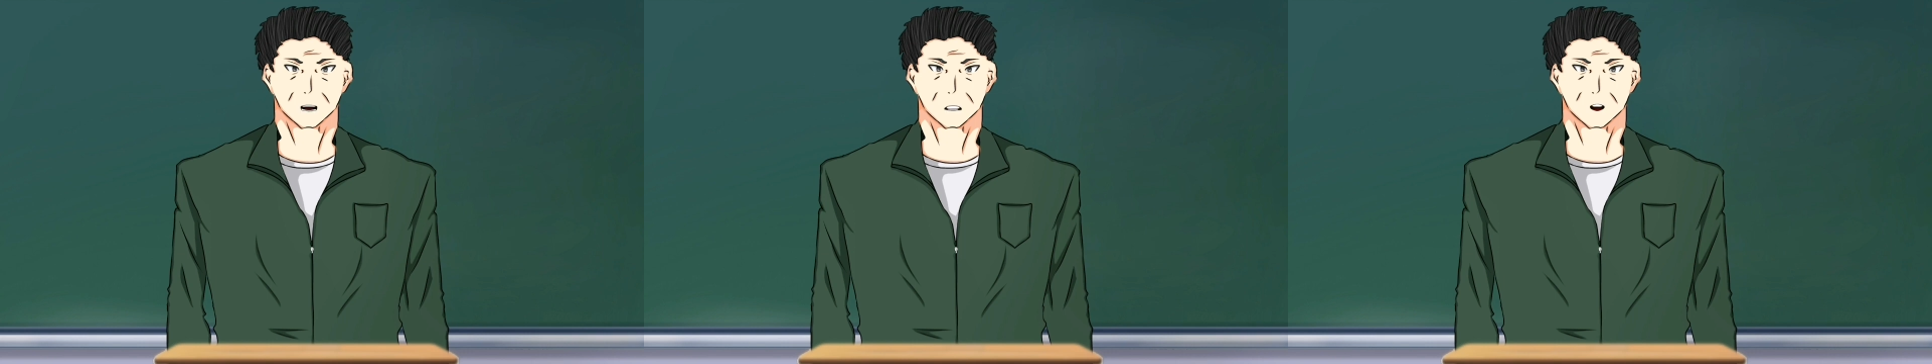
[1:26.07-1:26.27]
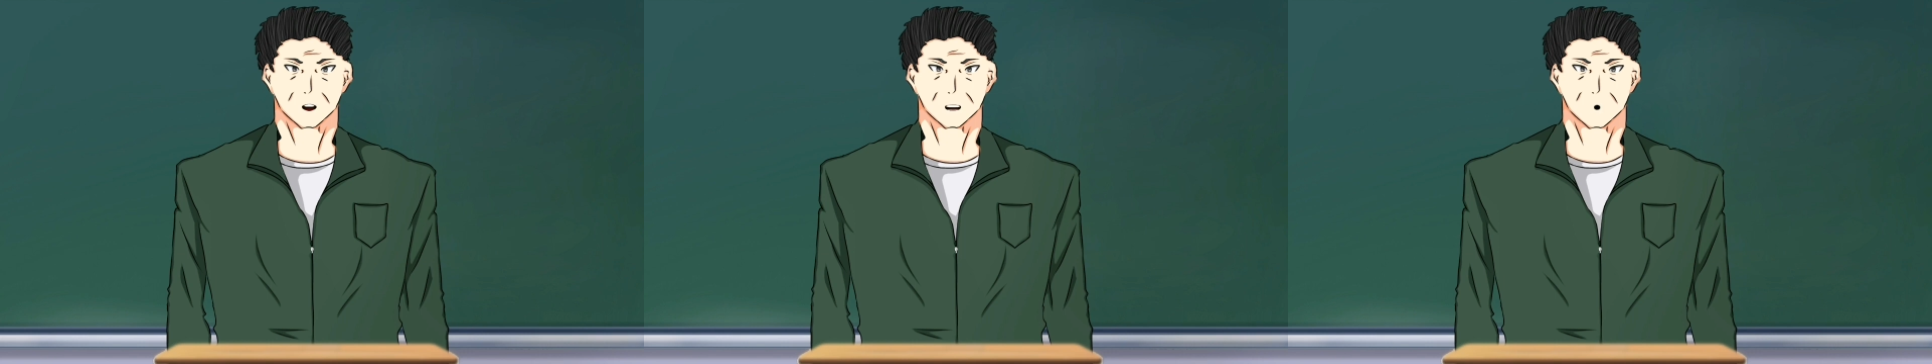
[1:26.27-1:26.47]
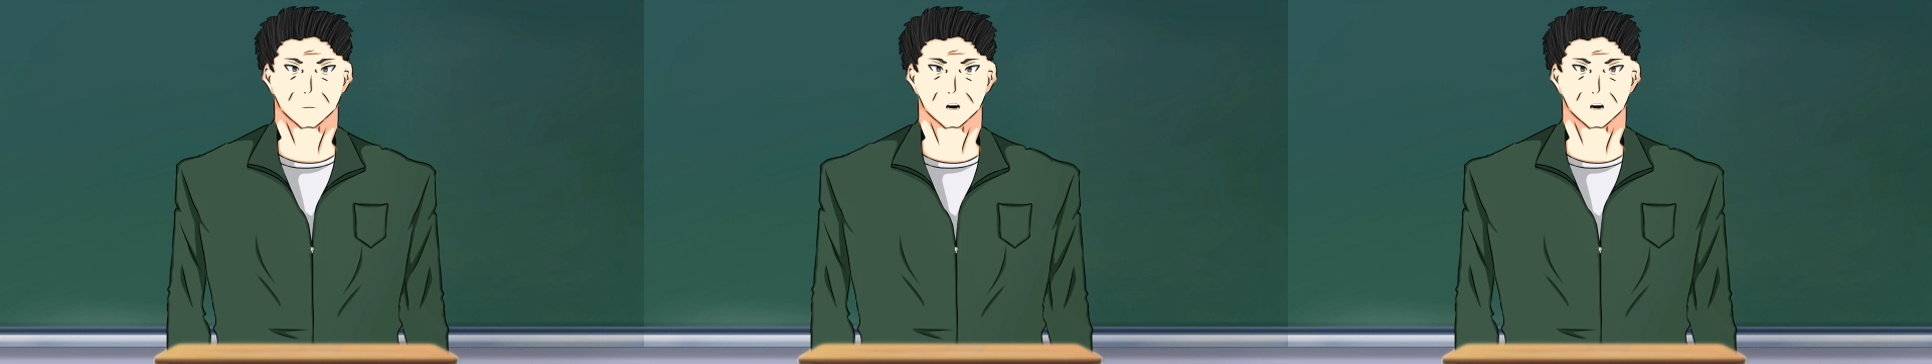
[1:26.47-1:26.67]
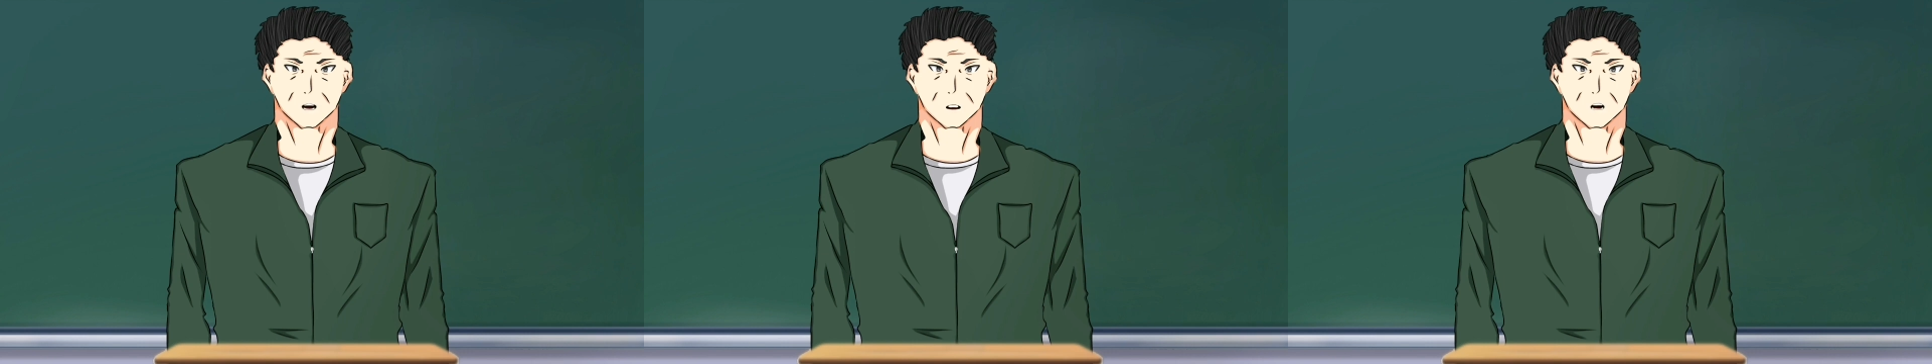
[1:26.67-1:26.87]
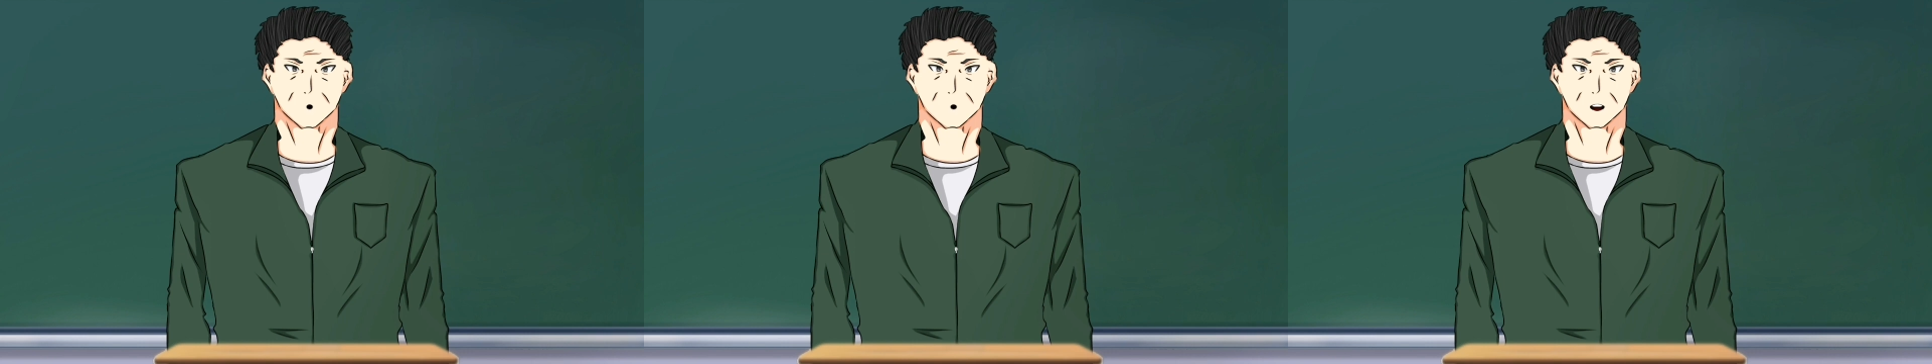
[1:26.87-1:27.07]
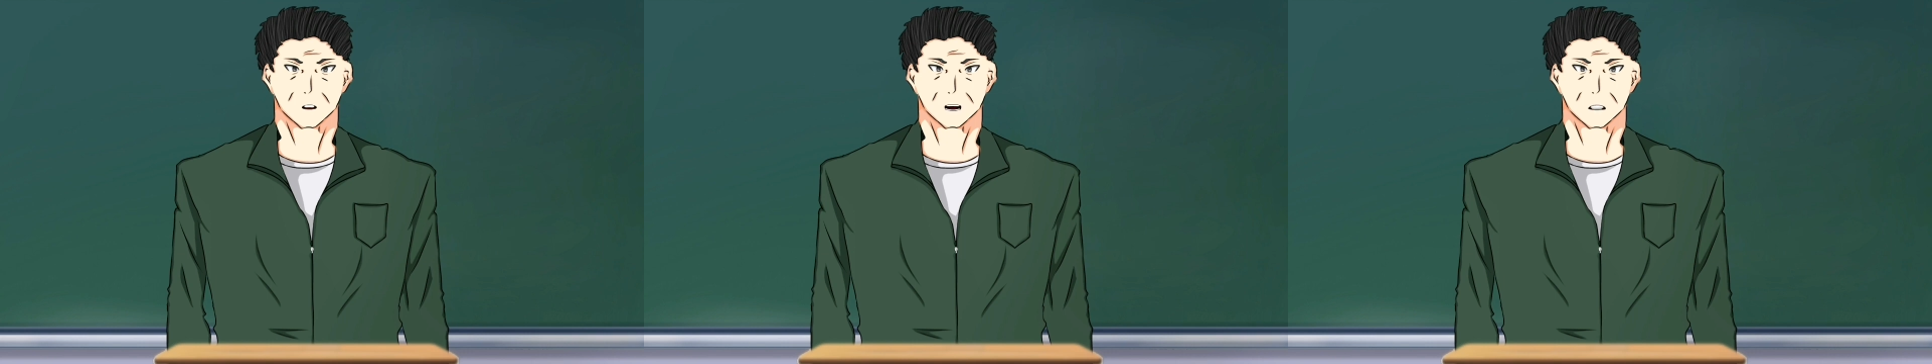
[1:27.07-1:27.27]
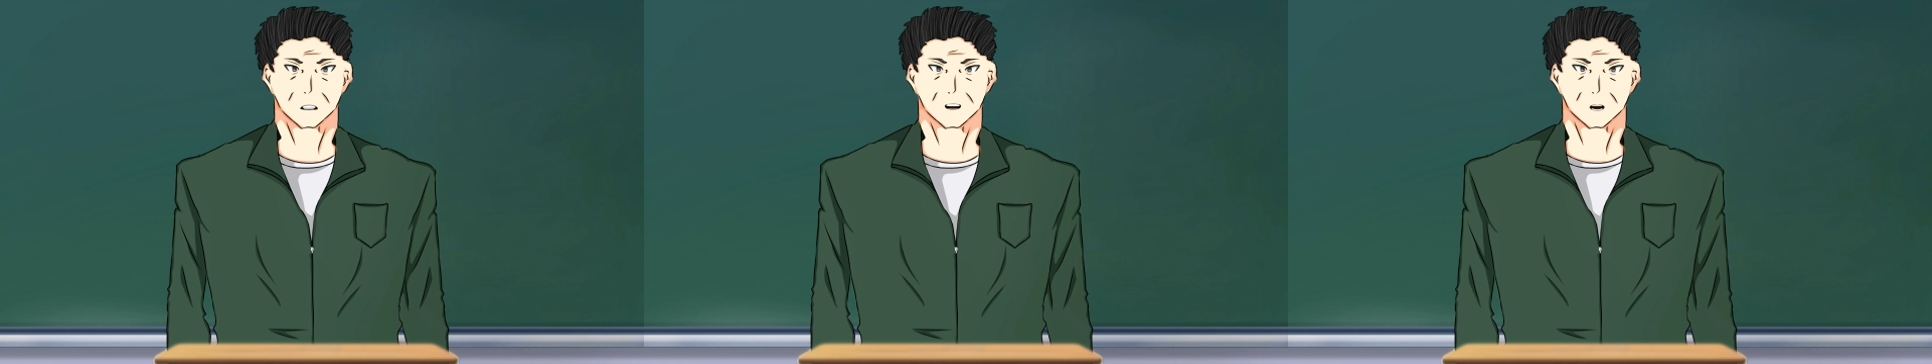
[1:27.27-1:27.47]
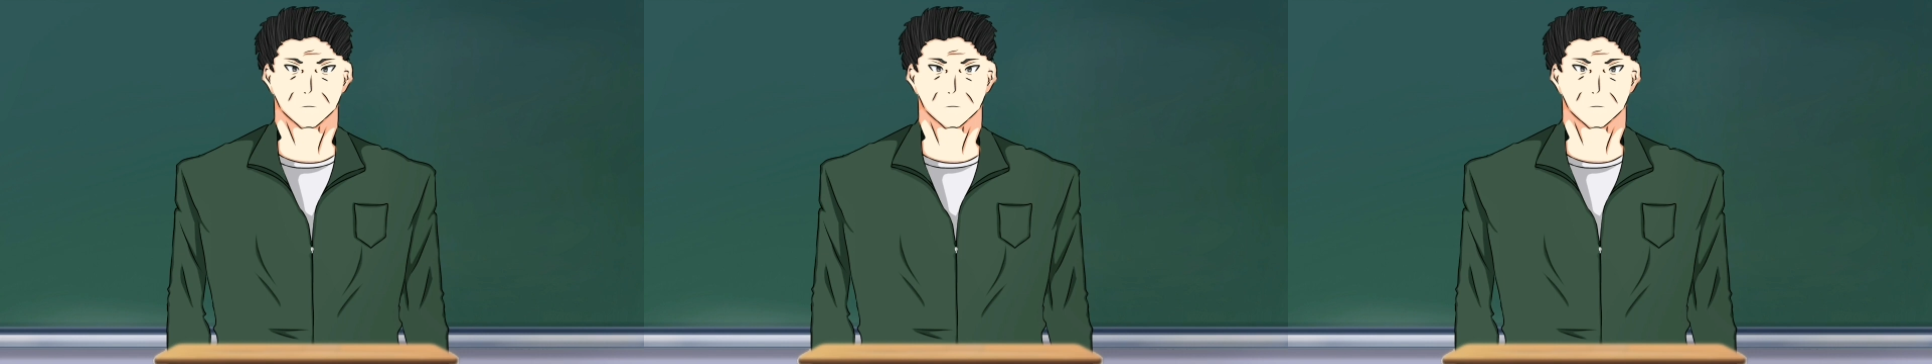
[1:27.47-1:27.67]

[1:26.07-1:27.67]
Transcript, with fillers: मेरी सैलरी के बारे में